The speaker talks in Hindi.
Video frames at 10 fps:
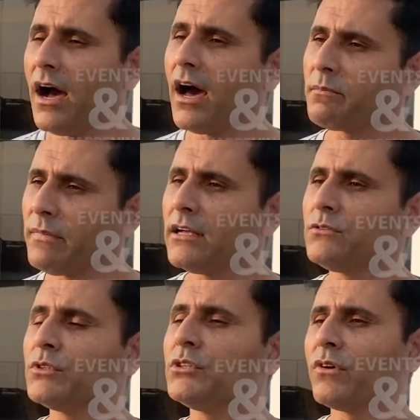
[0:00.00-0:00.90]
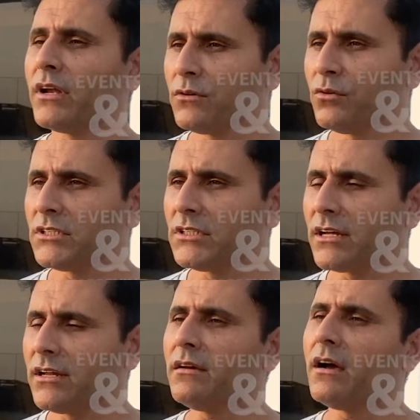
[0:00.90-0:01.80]
हर मैच वो जितवाने की कोशिश
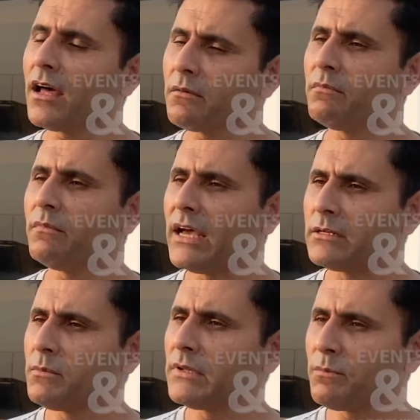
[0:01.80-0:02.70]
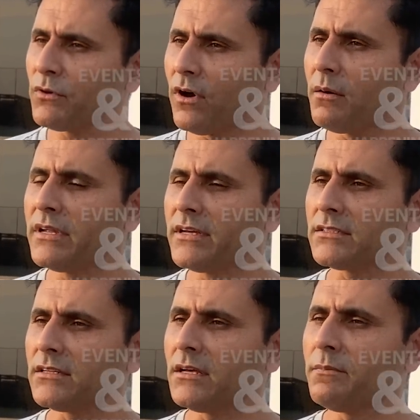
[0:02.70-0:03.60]
करें हर मैच में बंदा परफॉर्म नहीं कर
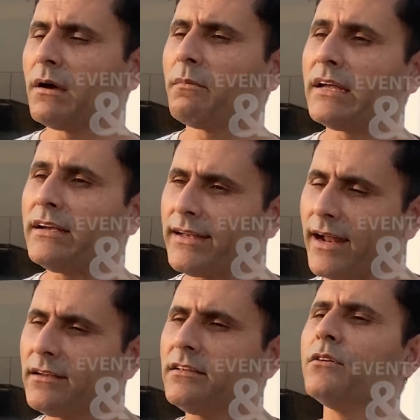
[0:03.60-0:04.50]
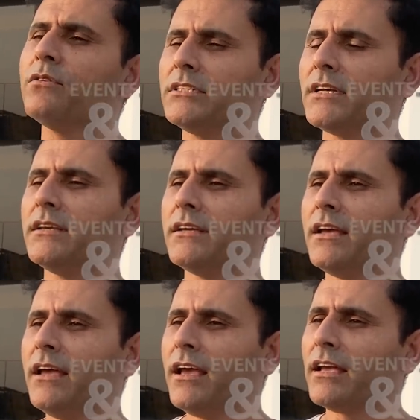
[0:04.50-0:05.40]
सकता पर तो इंटेंट ये होनी चाहिए
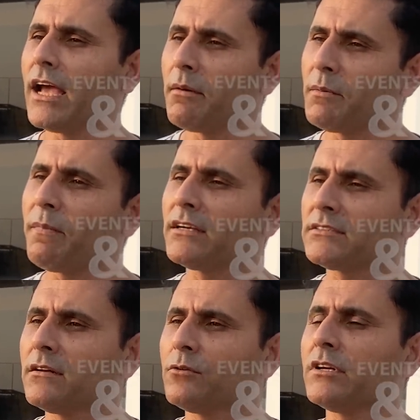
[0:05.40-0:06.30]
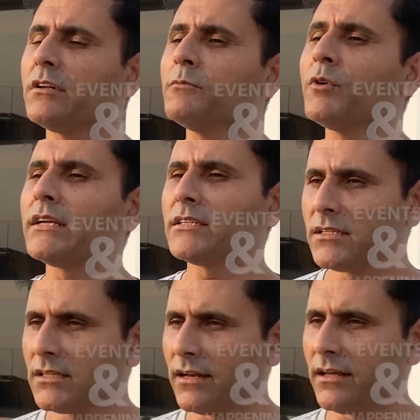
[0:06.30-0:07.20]
कि आपने पाकिस्तान को टीम को कैसे
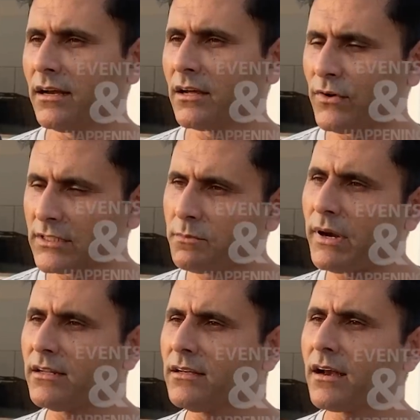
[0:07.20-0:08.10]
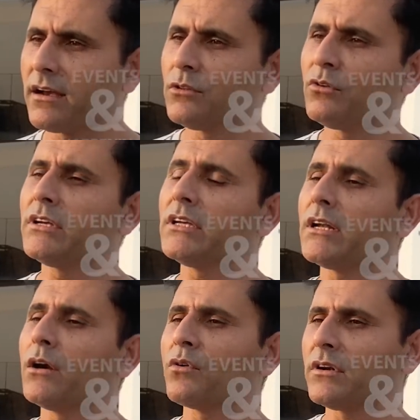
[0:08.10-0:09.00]
जिताना है अगर फर्स्ट बैटिंग कर रहे हैं तो
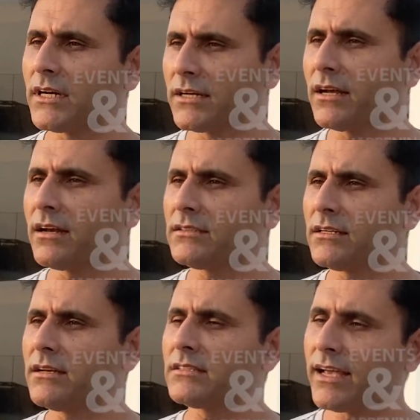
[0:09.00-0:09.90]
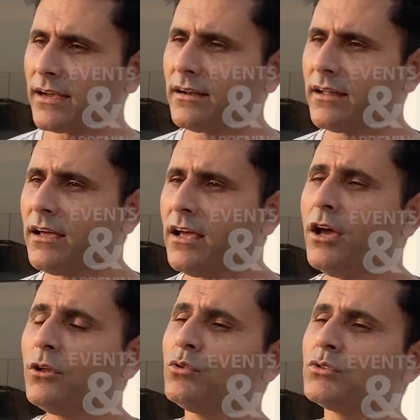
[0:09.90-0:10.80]
कितना टोटल सेट करना चाहिए अगर सेकंड है
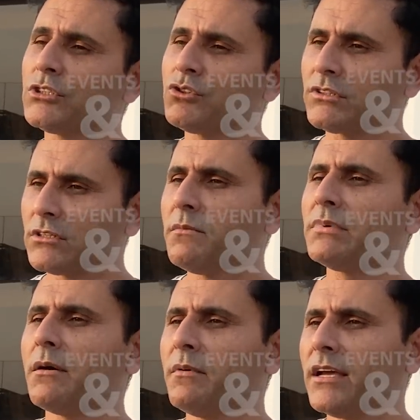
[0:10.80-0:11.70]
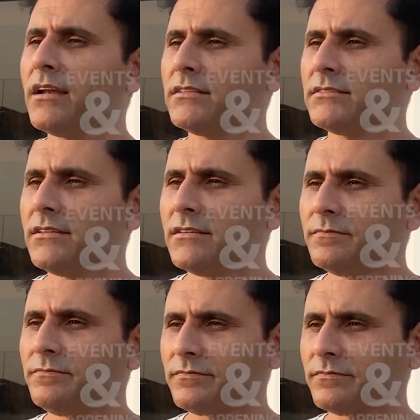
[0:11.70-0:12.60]
तो उसकी सिचुएशन के मुताबिक खेलना चाहिए